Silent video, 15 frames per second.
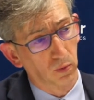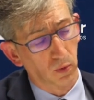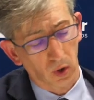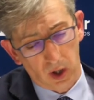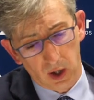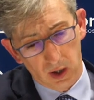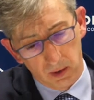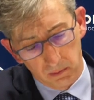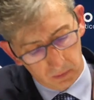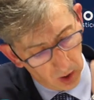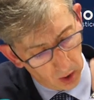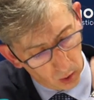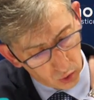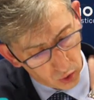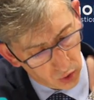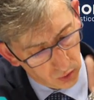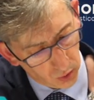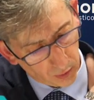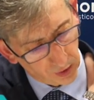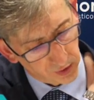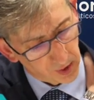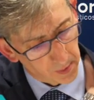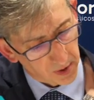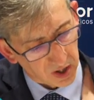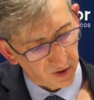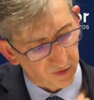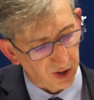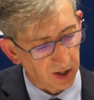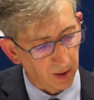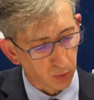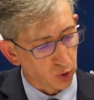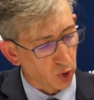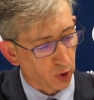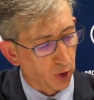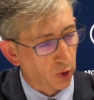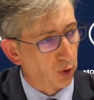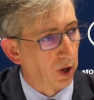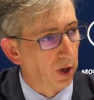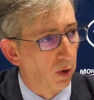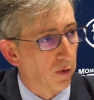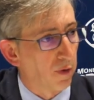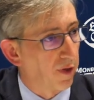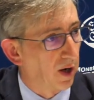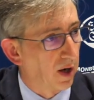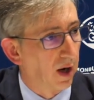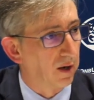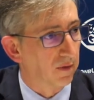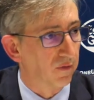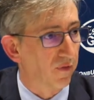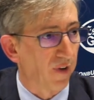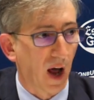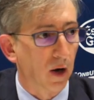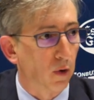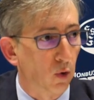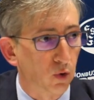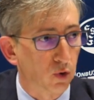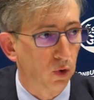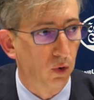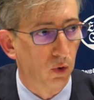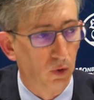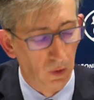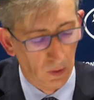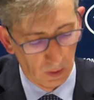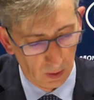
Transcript: porque de los doce triples que fallamos, yo creo que once eran francos. ¿no?